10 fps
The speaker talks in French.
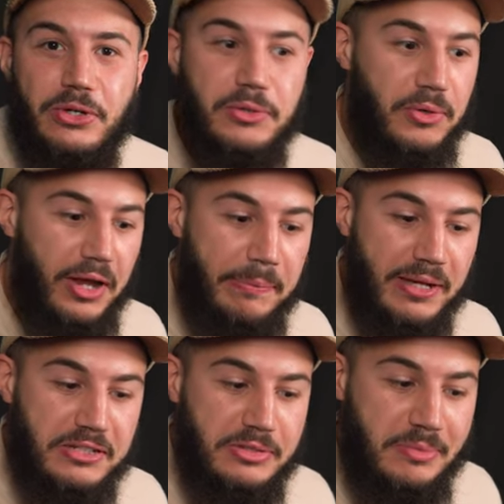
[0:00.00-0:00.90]
donc à
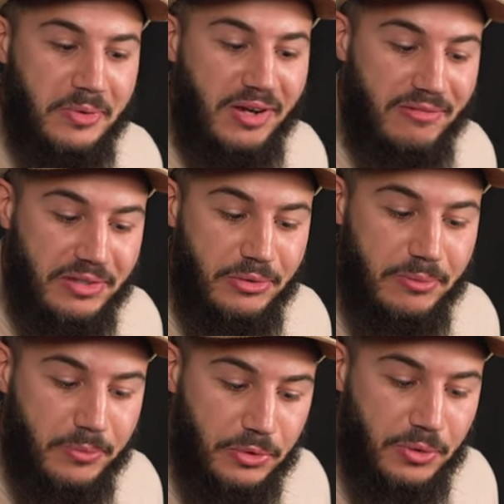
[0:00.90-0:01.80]
partir du moment où la vidéo
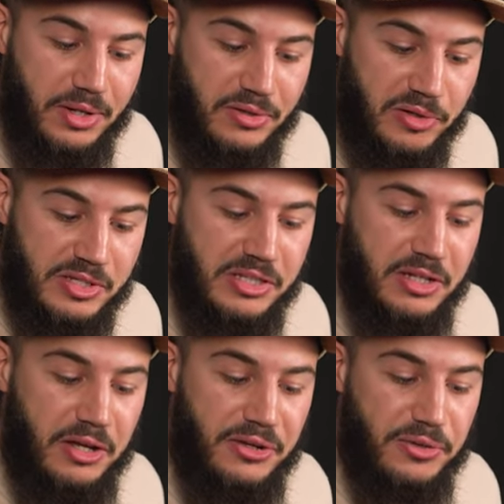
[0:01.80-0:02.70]
Montreux elle est sortie,
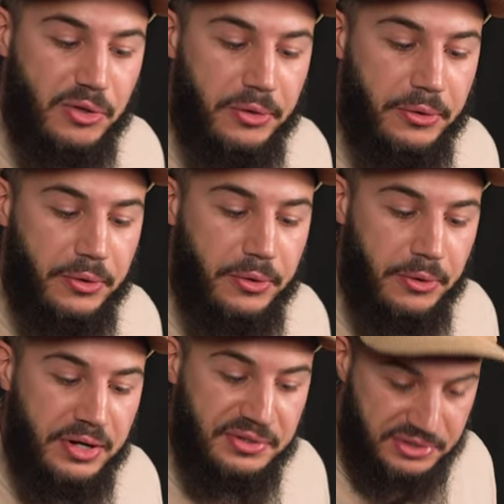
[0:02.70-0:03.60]

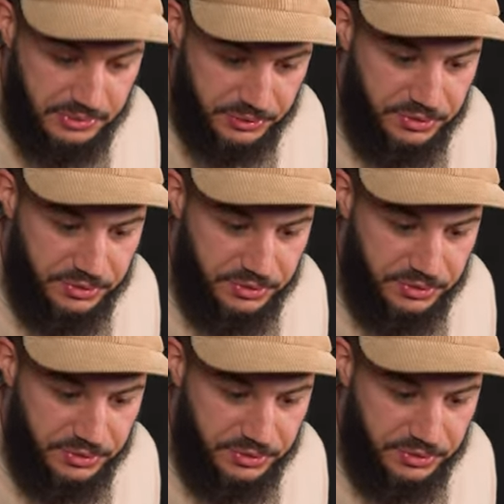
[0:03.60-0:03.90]
euh, elle est sortie en